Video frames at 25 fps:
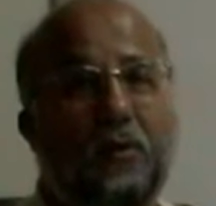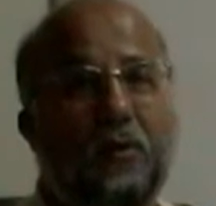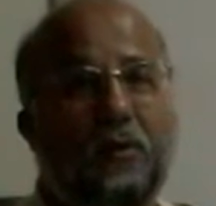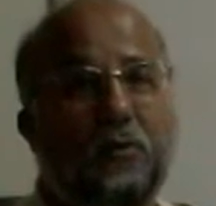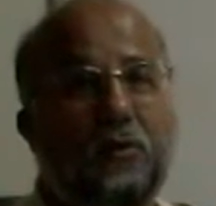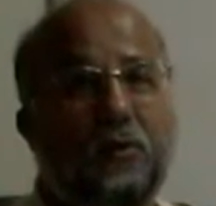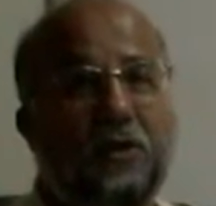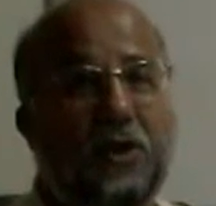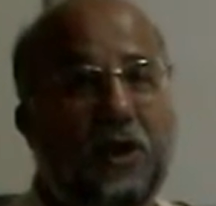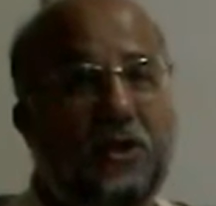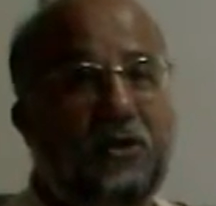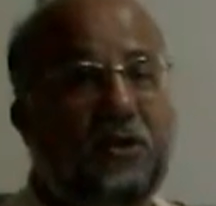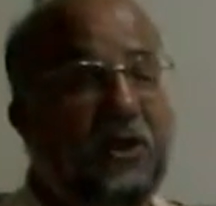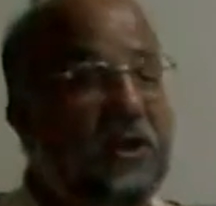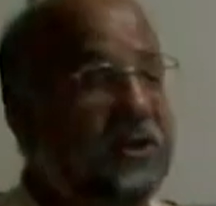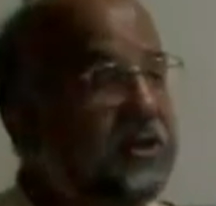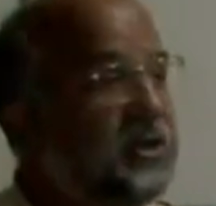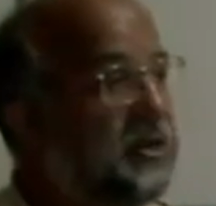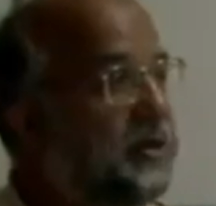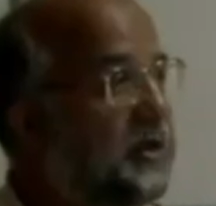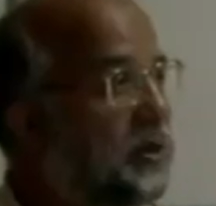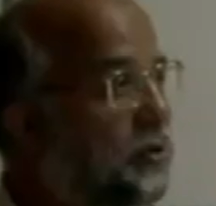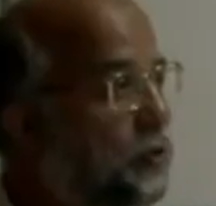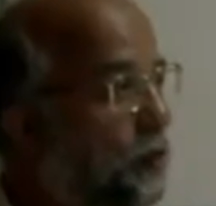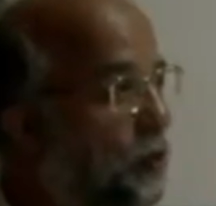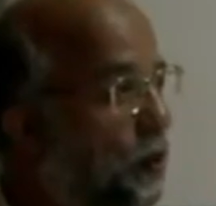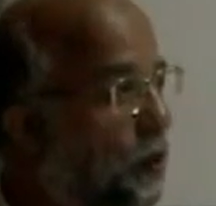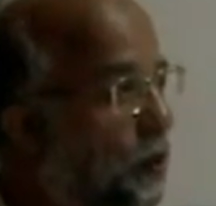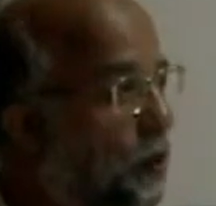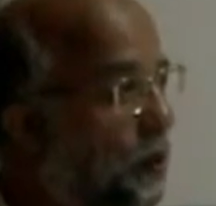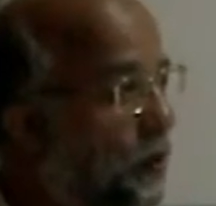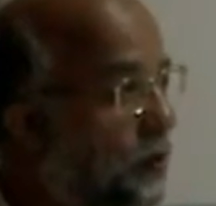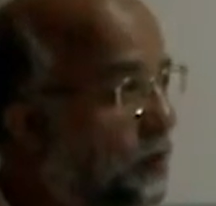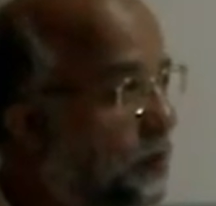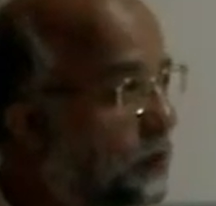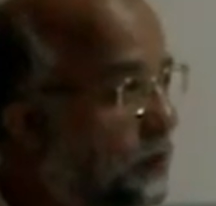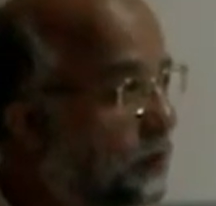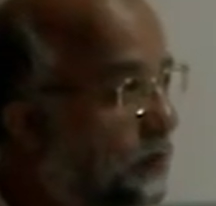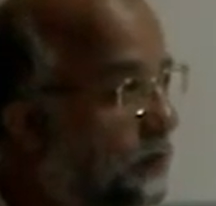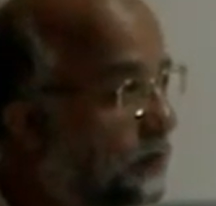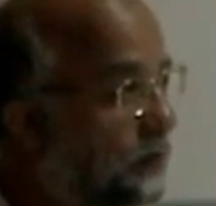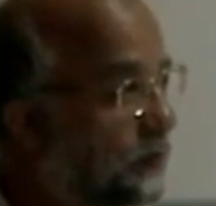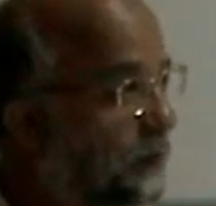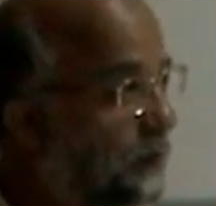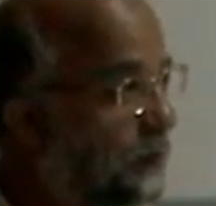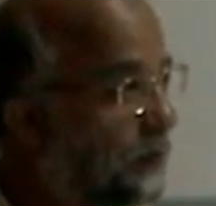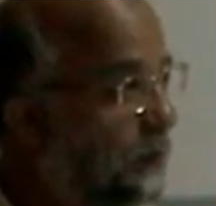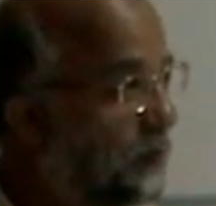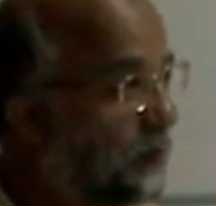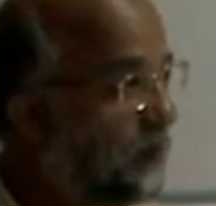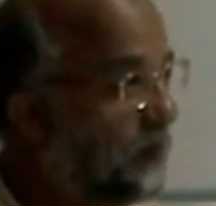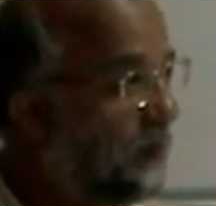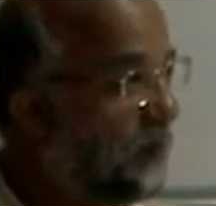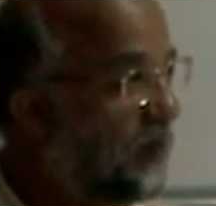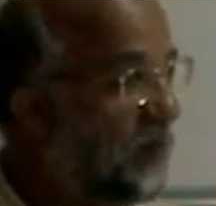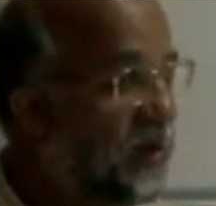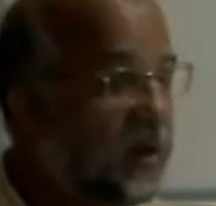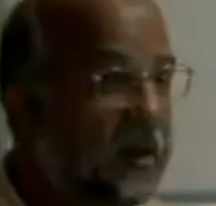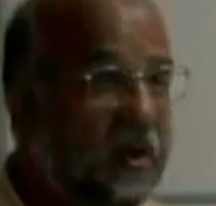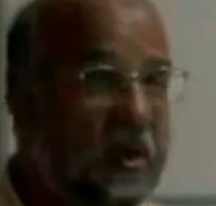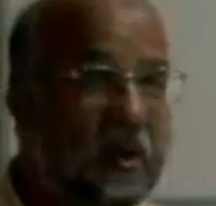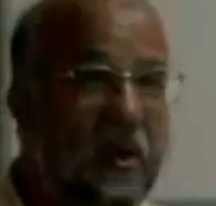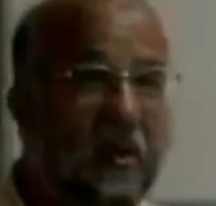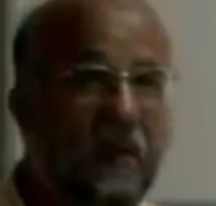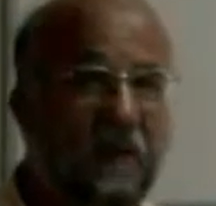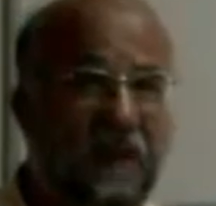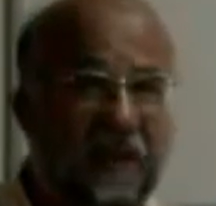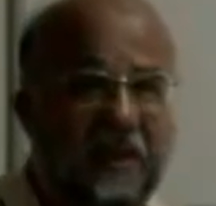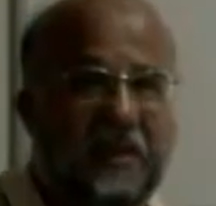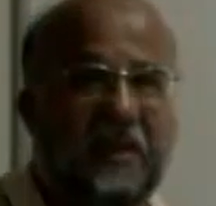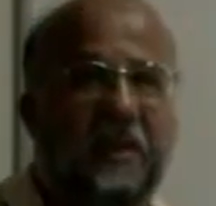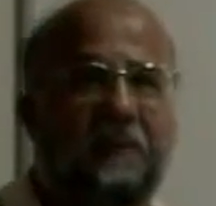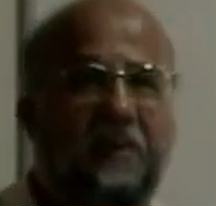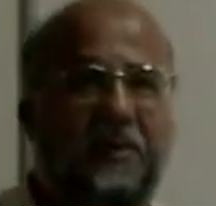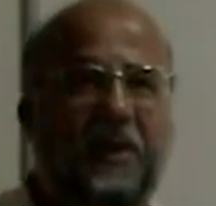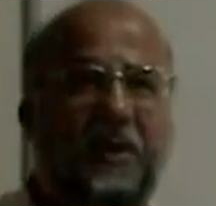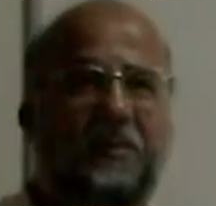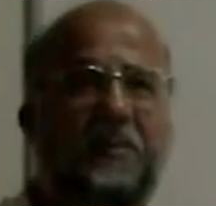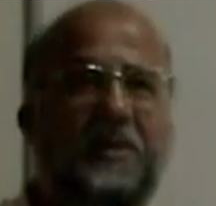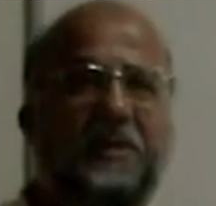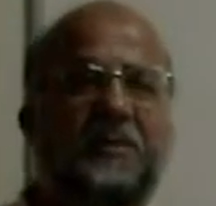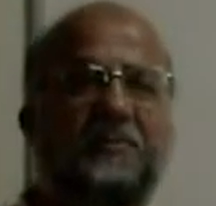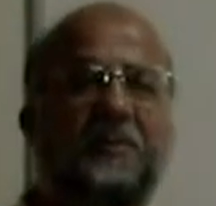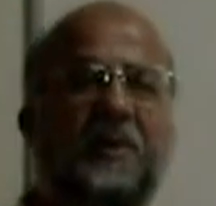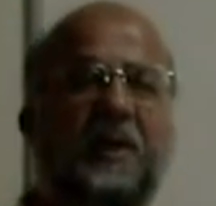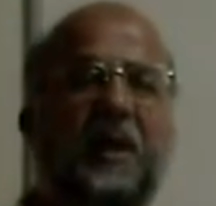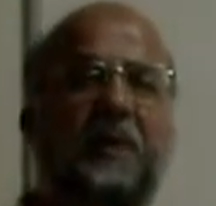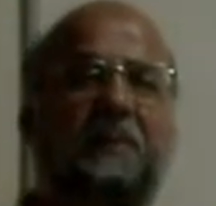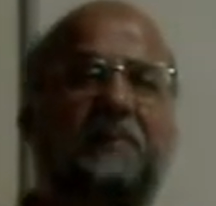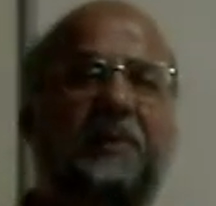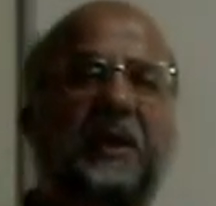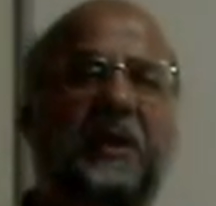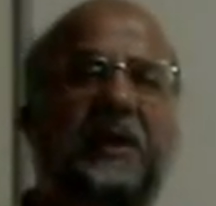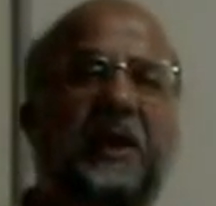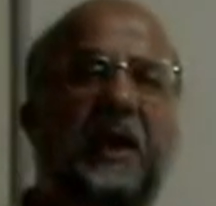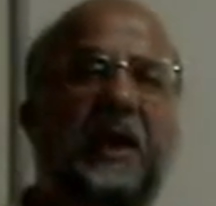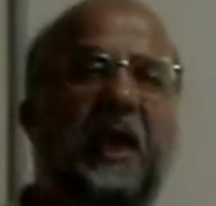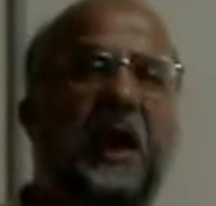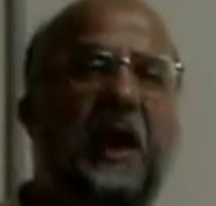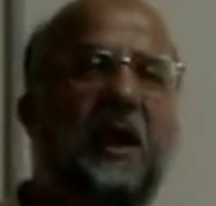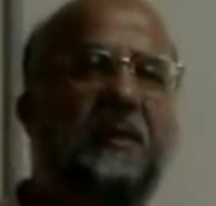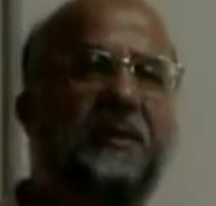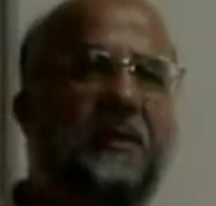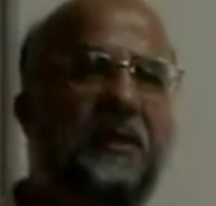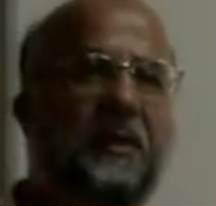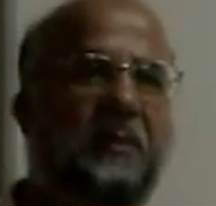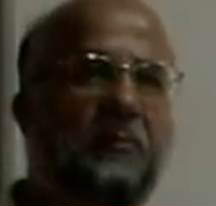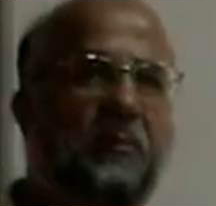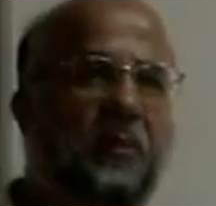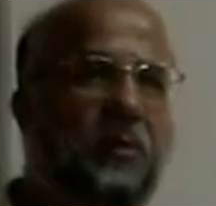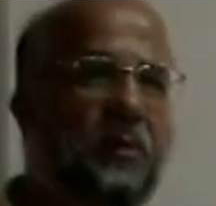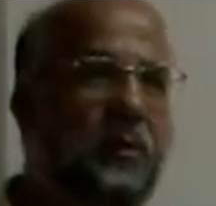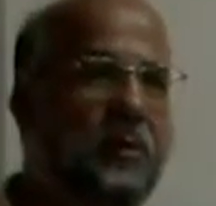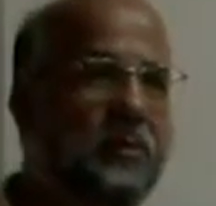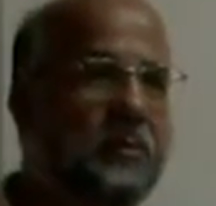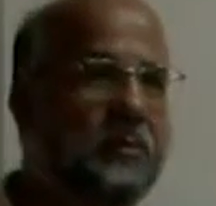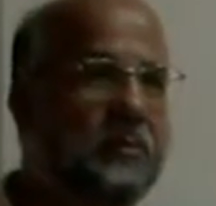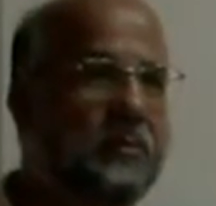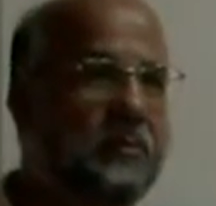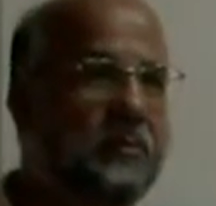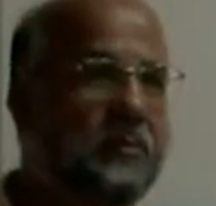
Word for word: secdesinde söylüyor. Fesebbih bismi rabbikel azim diyor.